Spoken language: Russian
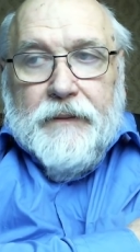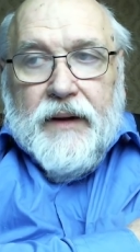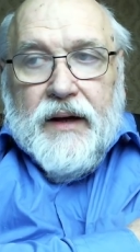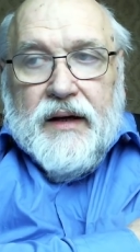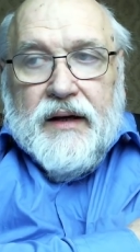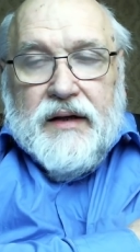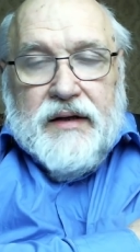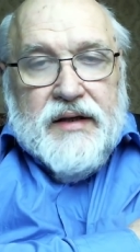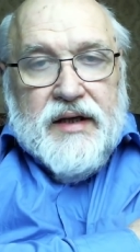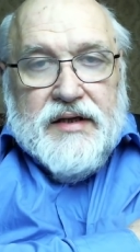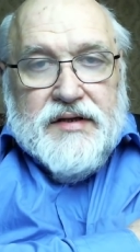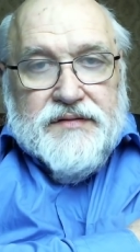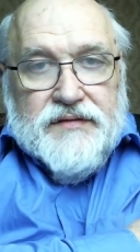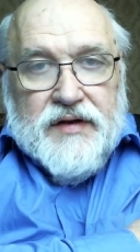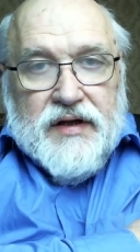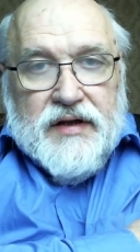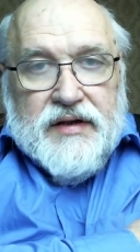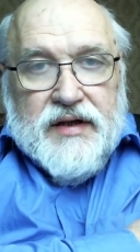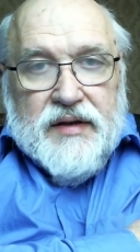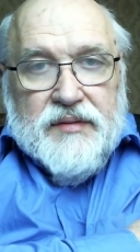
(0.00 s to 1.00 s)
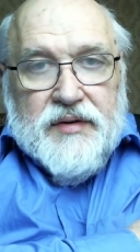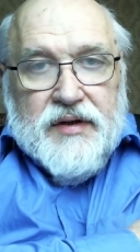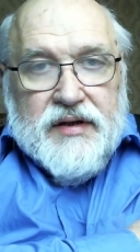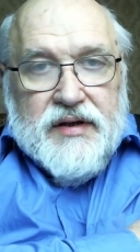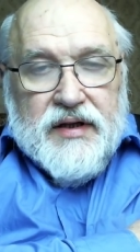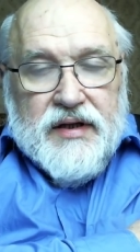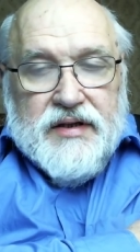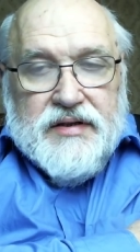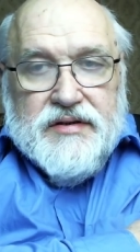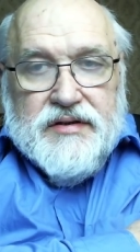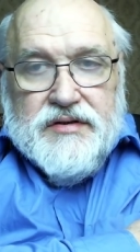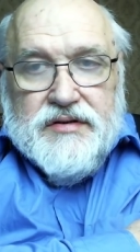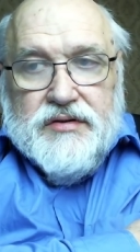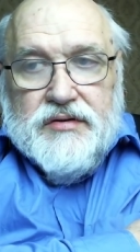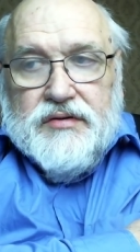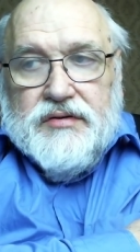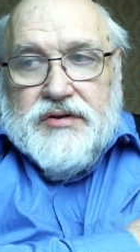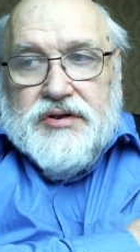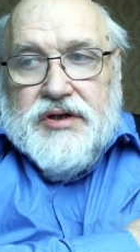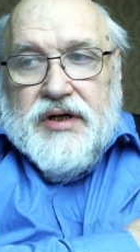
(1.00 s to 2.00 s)
князь Владимир
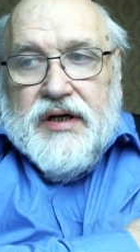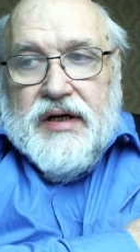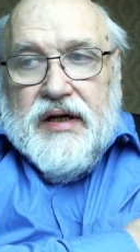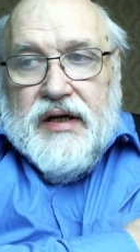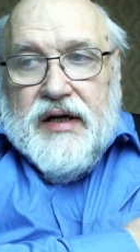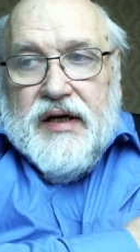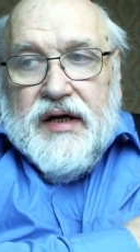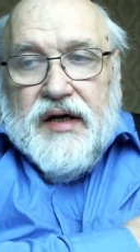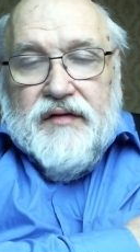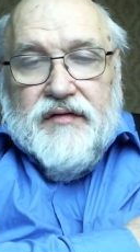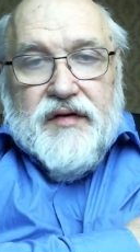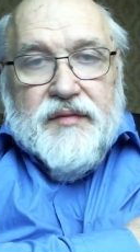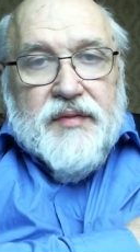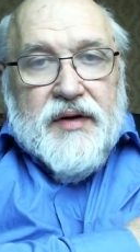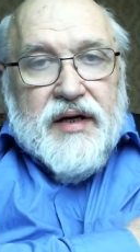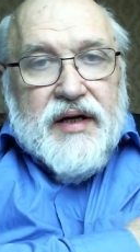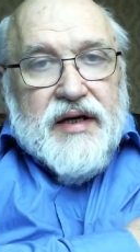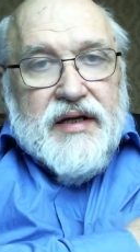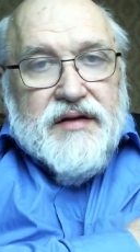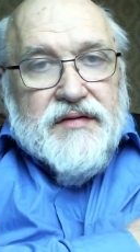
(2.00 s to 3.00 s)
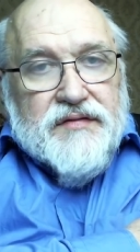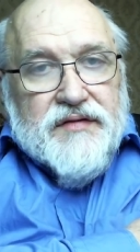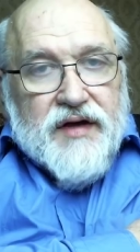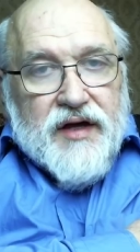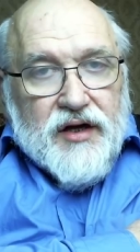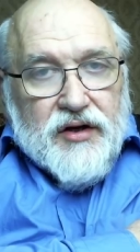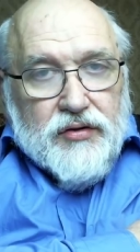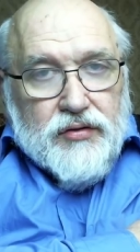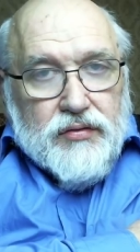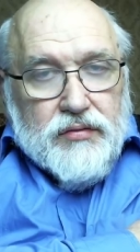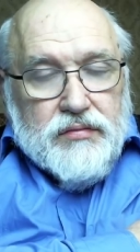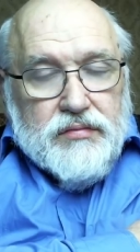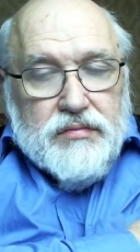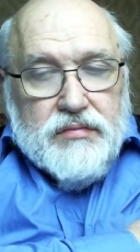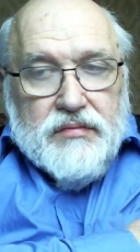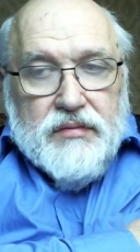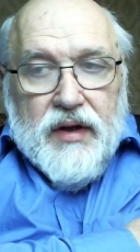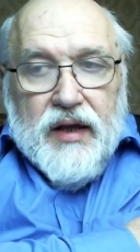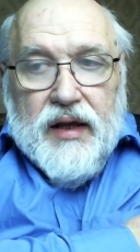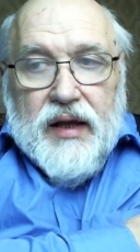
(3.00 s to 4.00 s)
Красносолнышко выбирает веру.
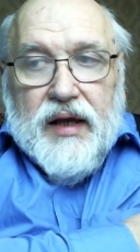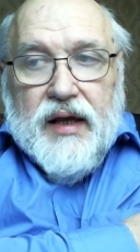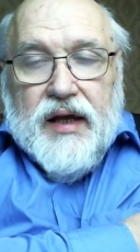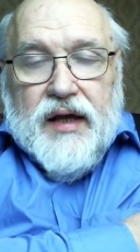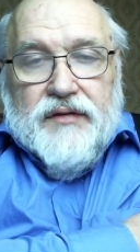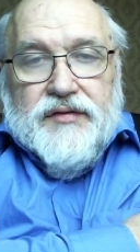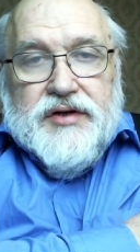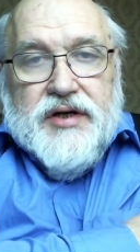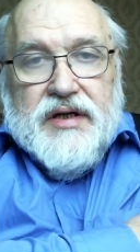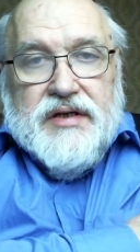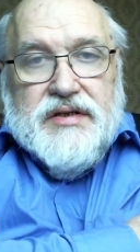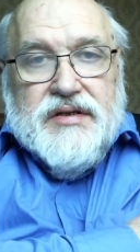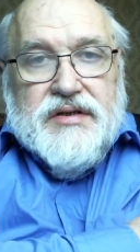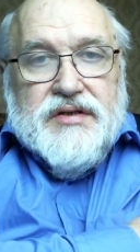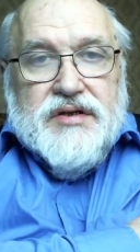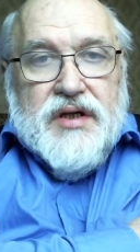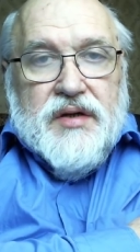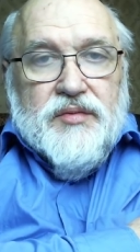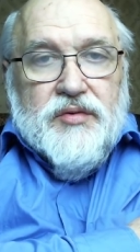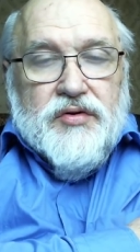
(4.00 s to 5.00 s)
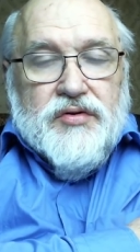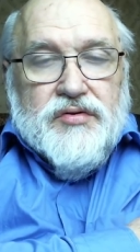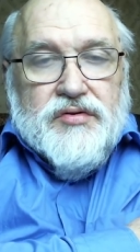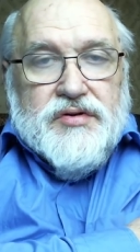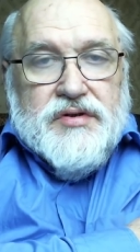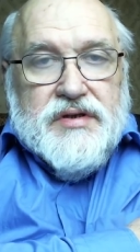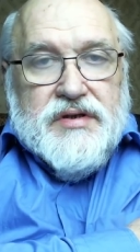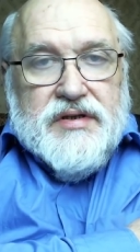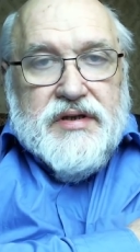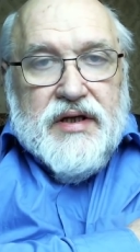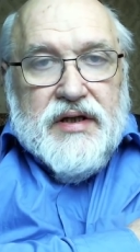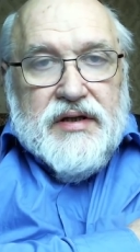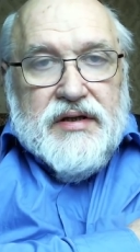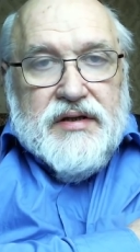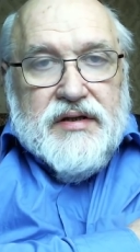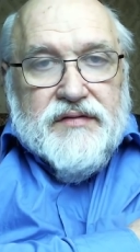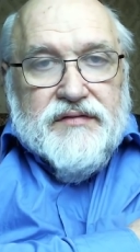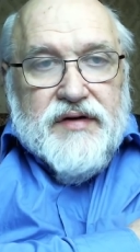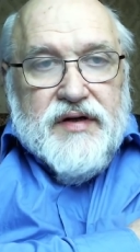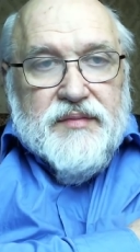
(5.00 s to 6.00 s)
И в частности, ему нужно
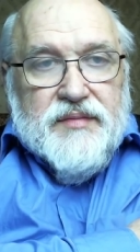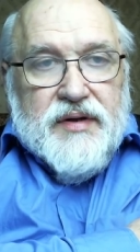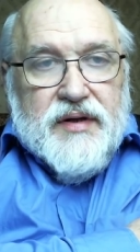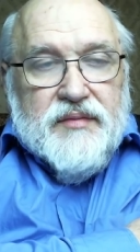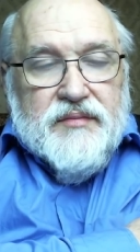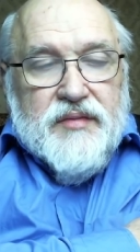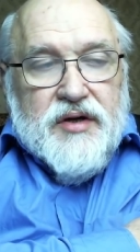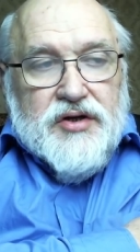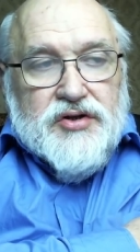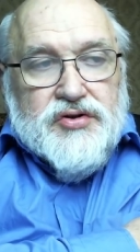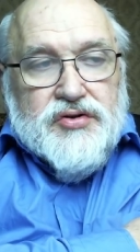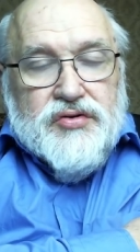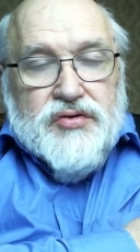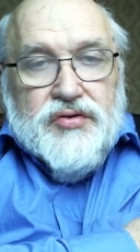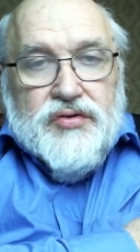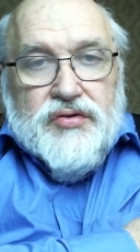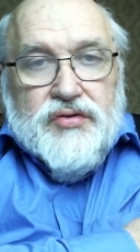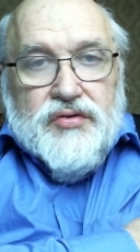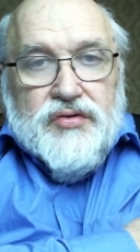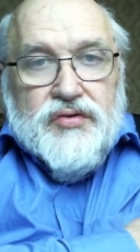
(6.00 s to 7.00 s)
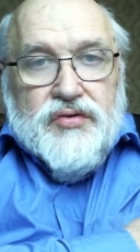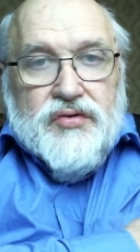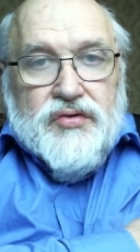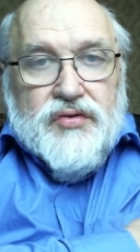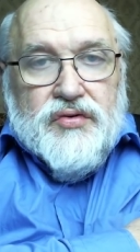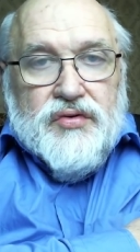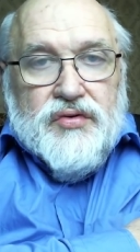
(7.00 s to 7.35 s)
сделать выбор между